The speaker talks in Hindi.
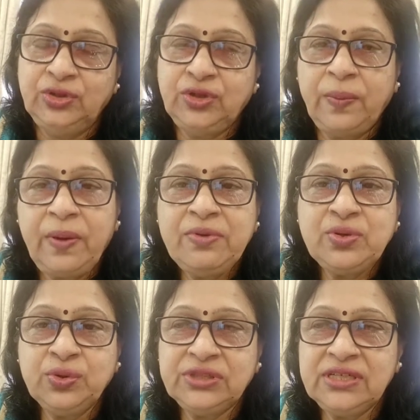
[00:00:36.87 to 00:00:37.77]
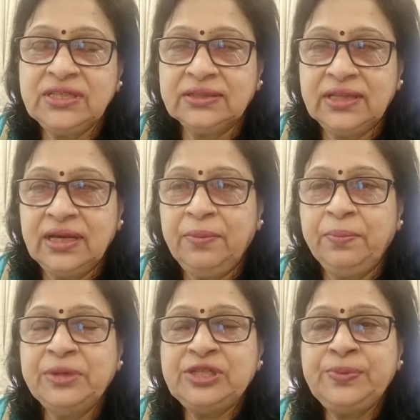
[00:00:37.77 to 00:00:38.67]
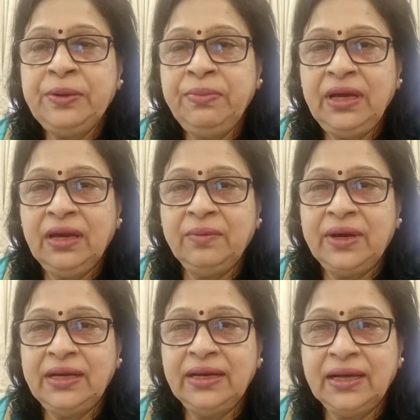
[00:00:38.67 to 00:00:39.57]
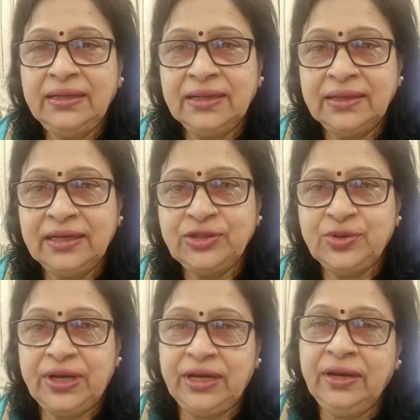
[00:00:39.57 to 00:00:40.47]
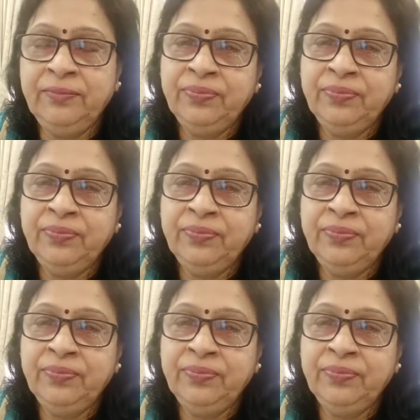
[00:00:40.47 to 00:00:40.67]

जो आप कभी सोच नहीं सकते बचपन में हमारी नानी दादियाँ जो हैं